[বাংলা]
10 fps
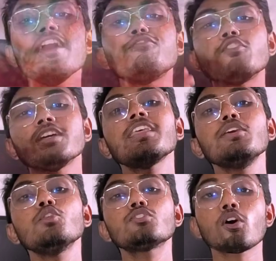এই ফোনটিতে
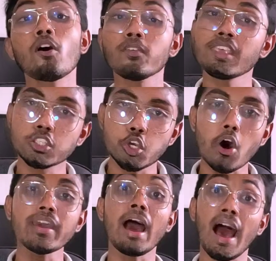ইউজ করা হয়েছে
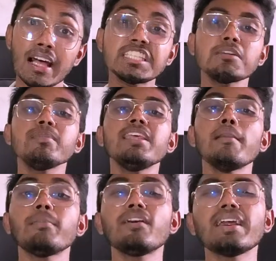ছয় হাজার
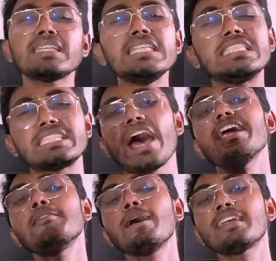মিলিয়াম্পারের একটি
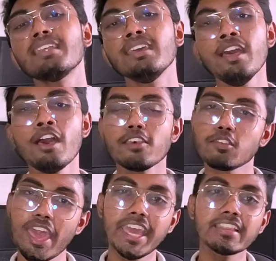জায়েন্ট ব্যাটারি
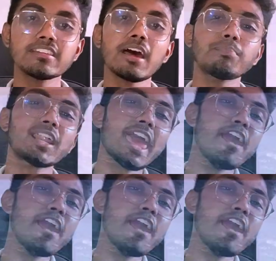সো এই ক্ষেত্রে আপনারা